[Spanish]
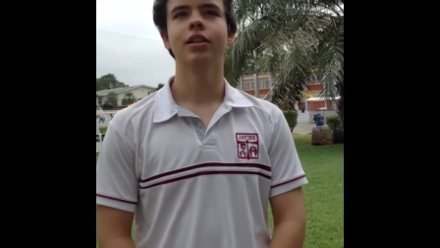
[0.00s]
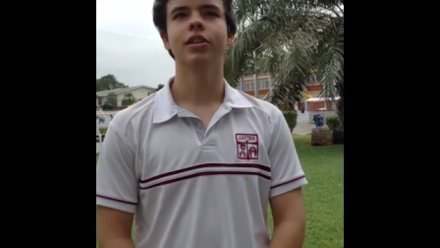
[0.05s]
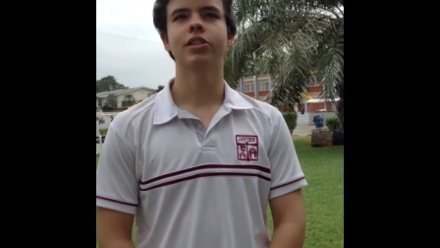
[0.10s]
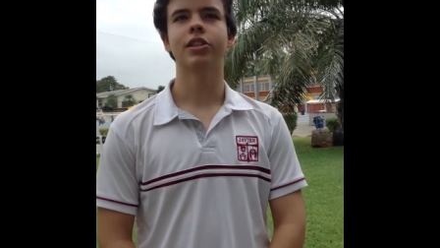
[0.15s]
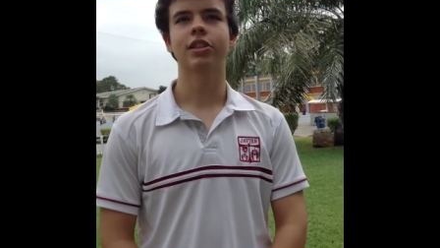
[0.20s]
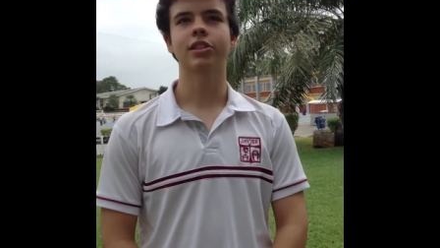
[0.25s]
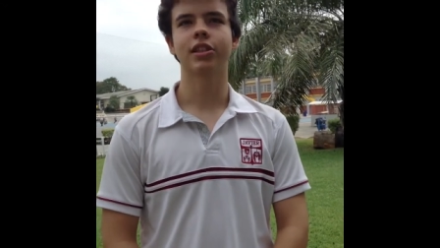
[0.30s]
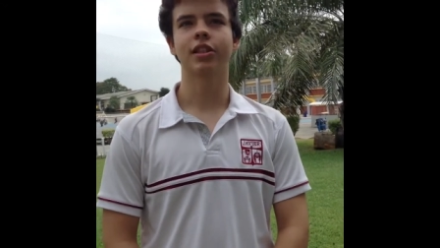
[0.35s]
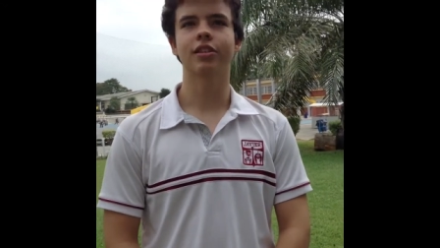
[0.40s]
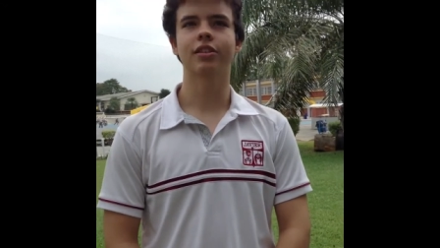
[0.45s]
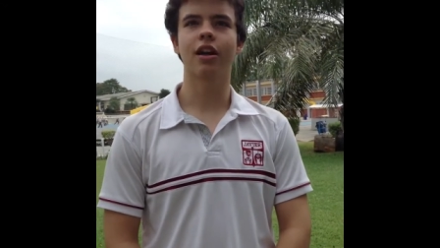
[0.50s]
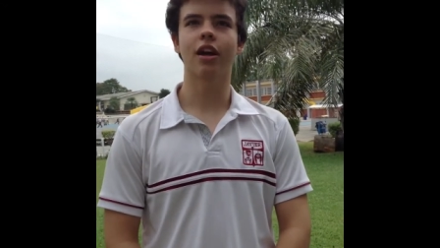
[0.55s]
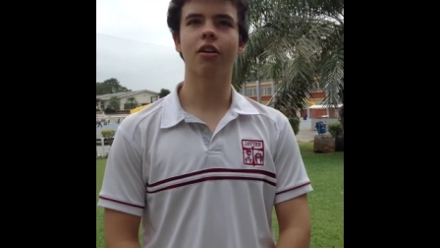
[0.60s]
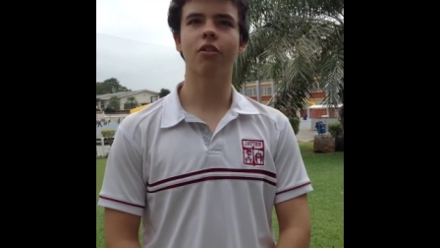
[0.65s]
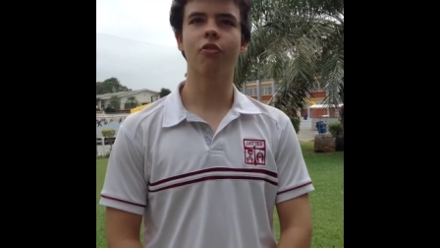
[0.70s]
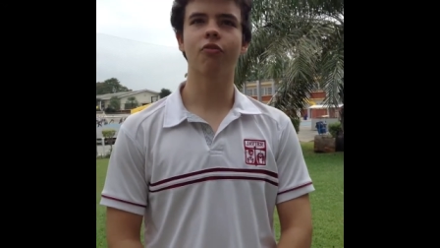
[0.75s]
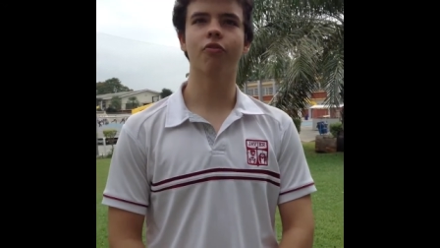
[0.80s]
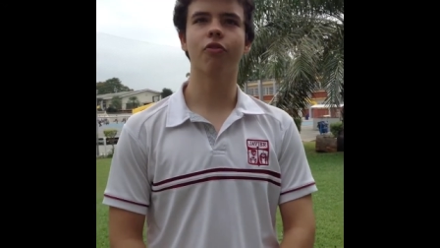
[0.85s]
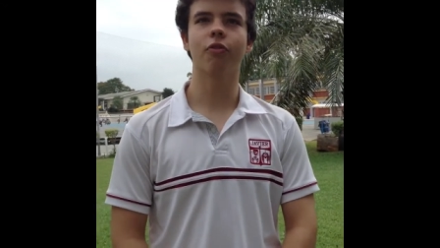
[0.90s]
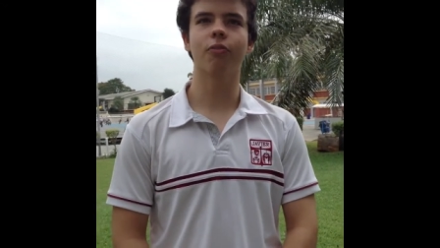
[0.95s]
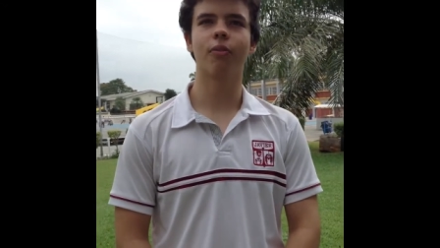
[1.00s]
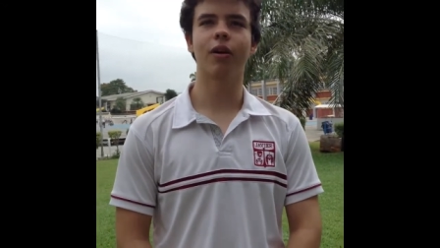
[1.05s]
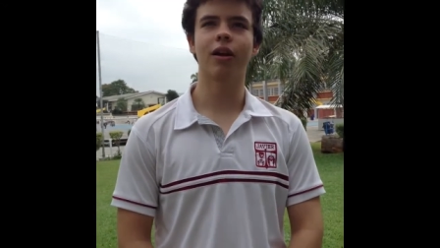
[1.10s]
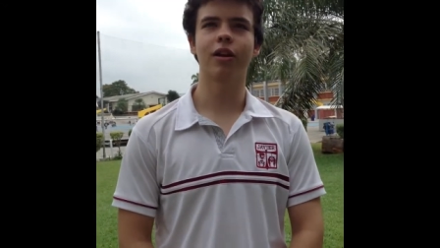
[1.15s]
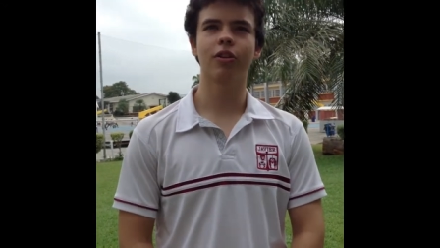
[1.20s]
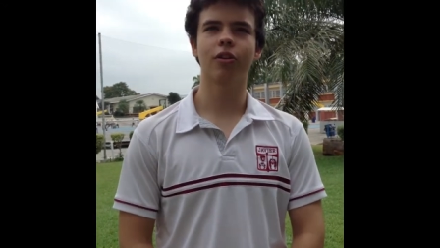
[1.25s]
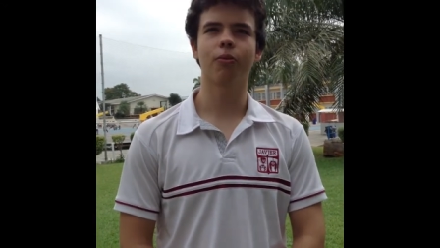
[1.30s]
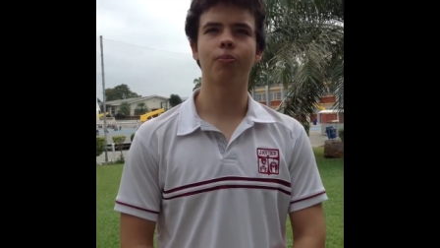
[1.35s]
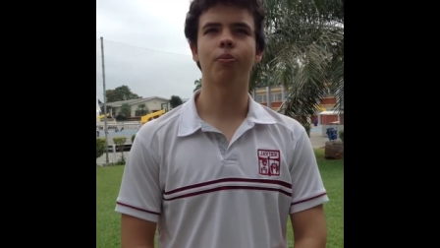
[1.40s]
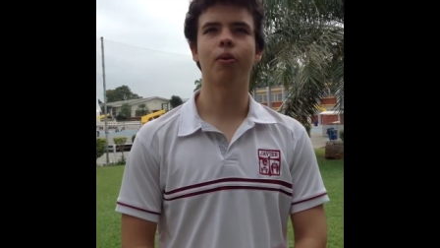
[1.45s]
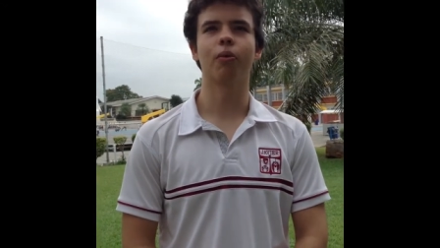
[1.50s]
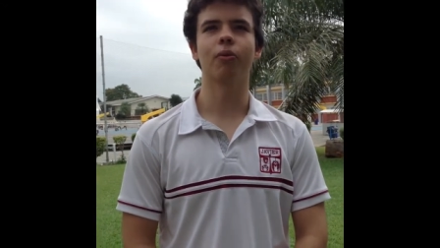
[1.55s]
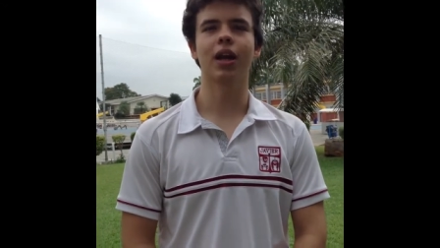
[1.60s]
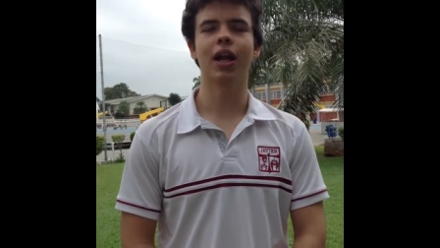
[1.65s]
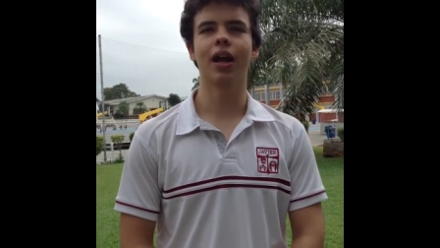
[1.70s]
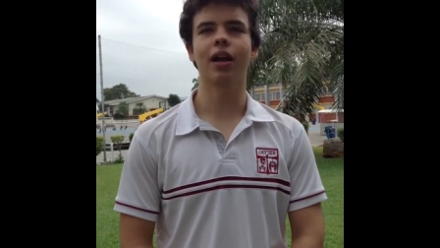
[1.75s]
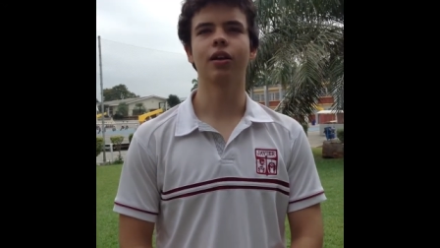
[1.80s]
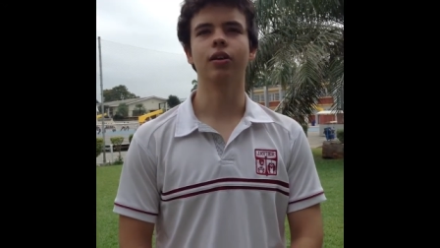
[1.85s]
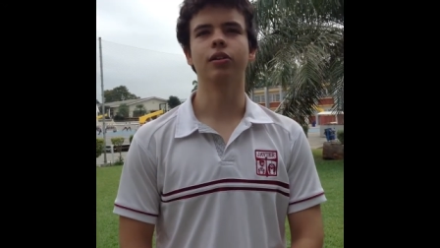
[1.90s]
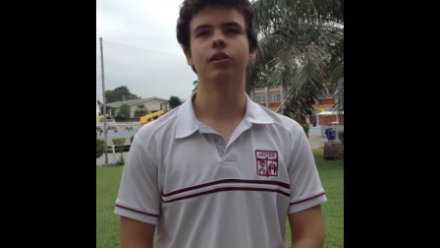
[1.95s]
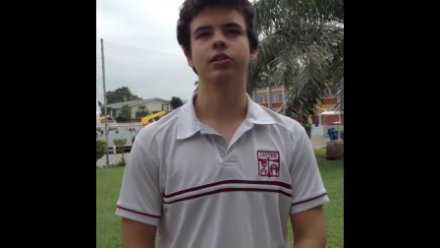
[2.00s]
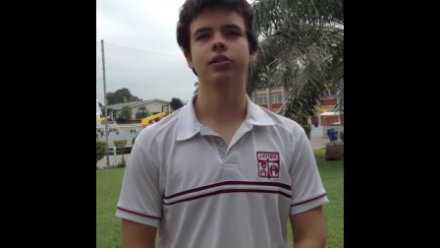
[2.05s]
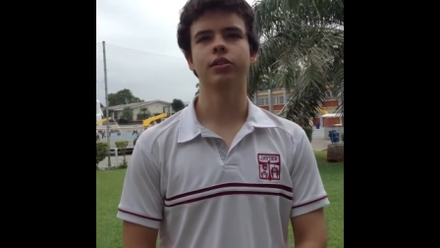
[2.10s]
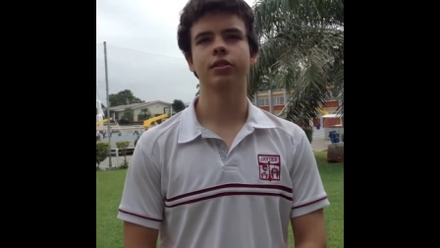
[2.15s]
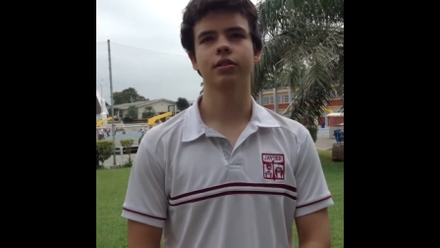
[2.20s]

Se asentaron formando poblados.